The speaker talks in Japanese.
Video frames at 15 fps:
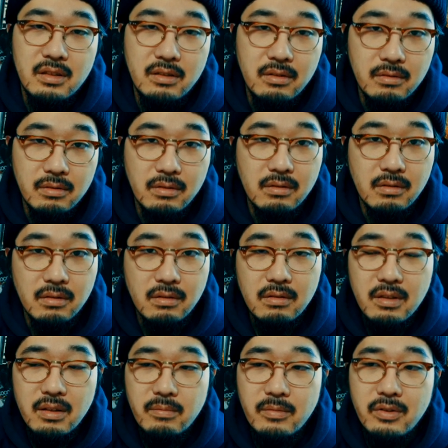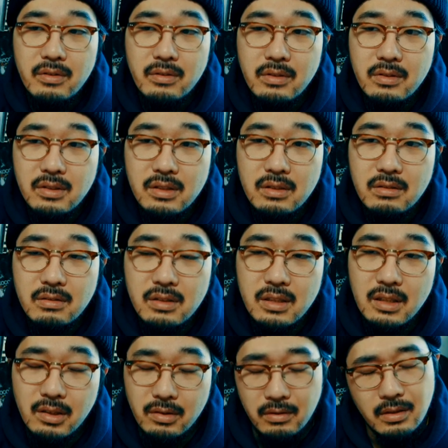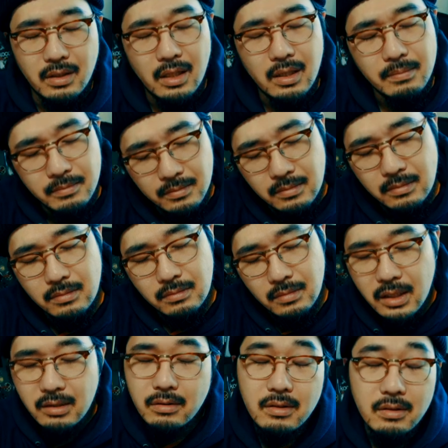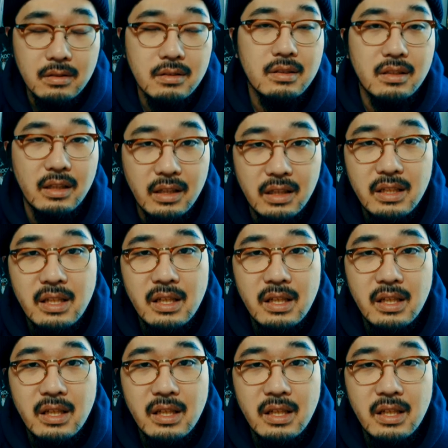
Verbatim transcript: いうところ、これも後々というか、うん、まあ後々かな、